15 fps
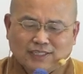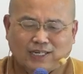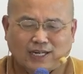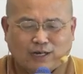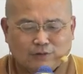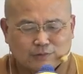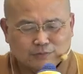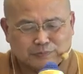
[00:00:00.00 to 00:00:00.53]

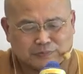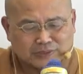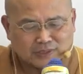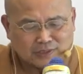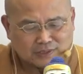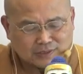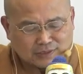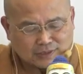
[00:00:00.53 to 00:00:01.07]
好，
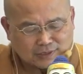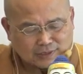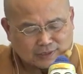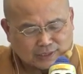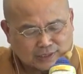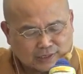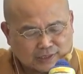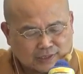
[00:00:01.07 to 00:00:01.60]

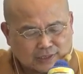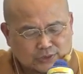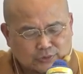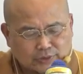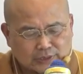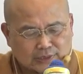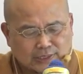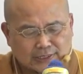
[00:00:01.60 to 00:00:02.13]
那
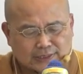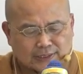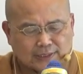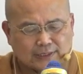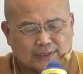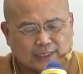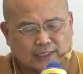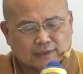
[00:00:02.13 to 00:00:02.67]
所以他这
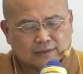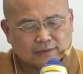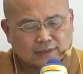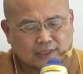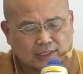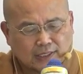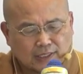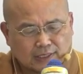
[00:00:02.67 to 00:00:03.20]
里讲
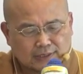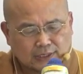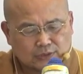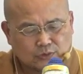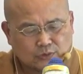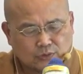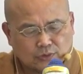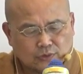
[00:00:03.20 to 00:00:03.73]
啊，他
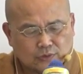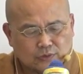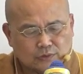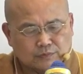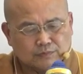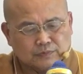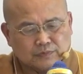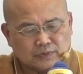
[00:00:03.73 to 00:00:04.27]

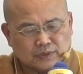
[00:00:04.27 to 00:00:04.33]
说